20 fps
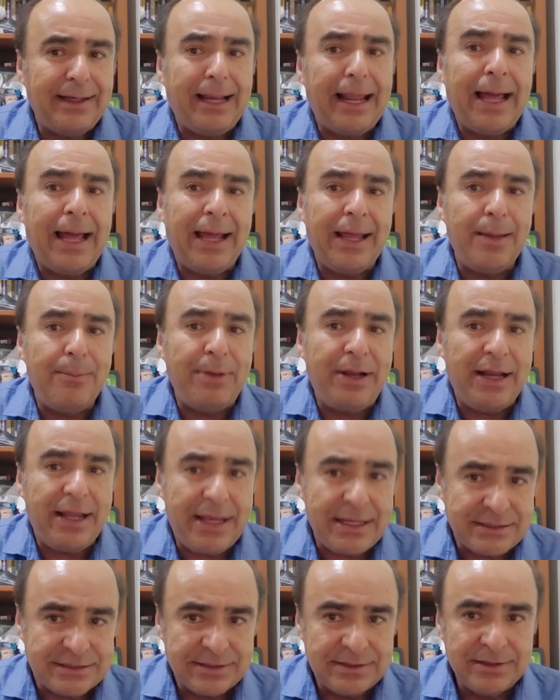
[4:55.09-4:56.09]
la
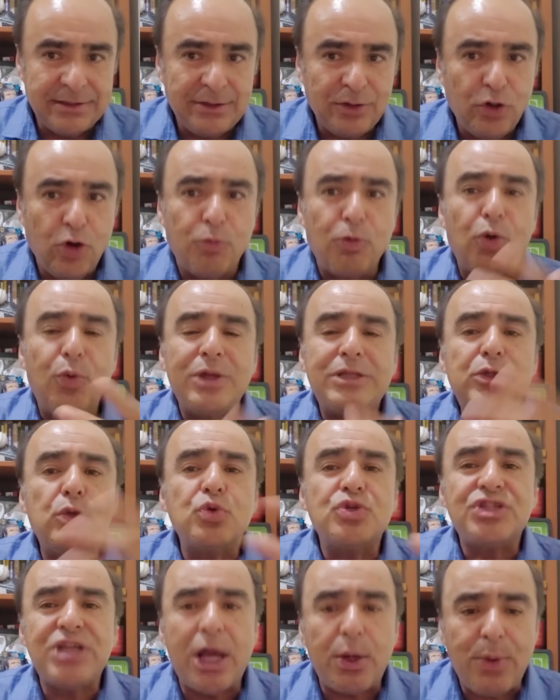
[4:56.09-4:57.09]
MLS, como lo es
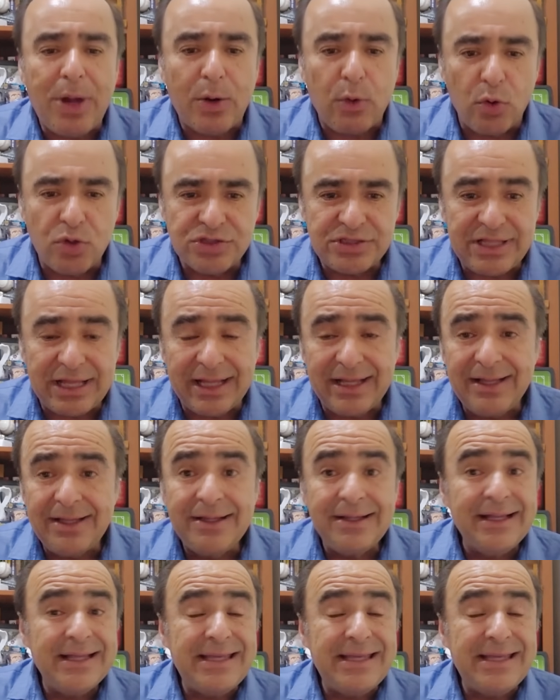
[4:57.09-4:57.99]
Luciano Acosta.